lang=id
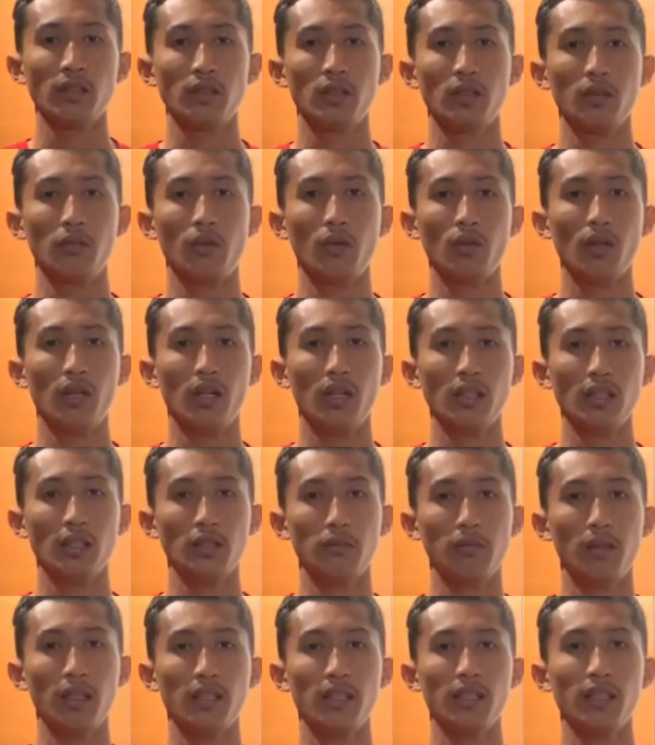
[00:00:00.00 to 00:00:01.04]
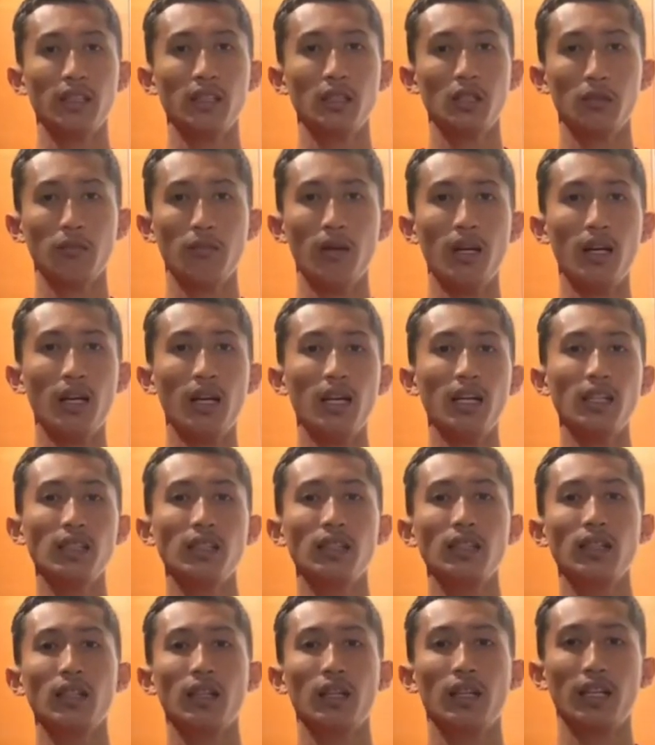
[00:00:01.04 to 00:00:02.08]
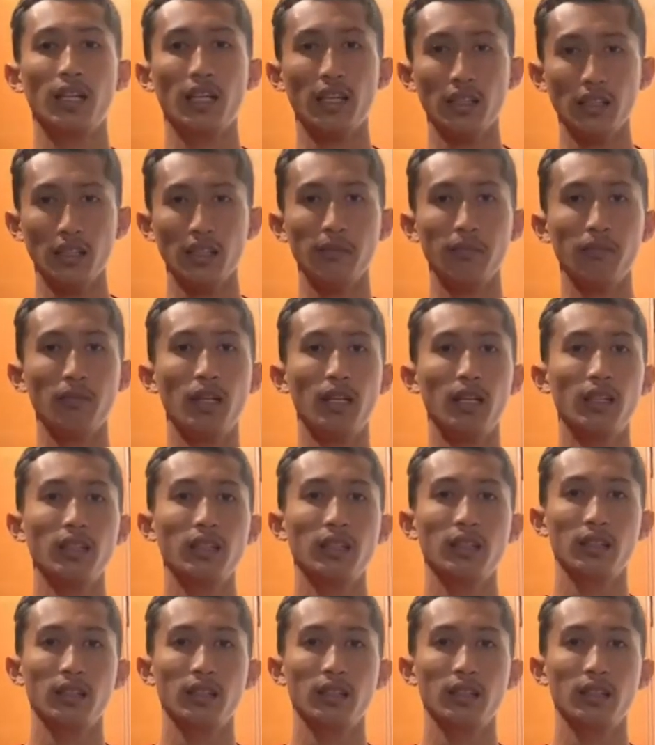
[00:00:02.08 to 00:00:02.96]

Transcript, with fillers: Semoga semakin semangat, kreatif, dan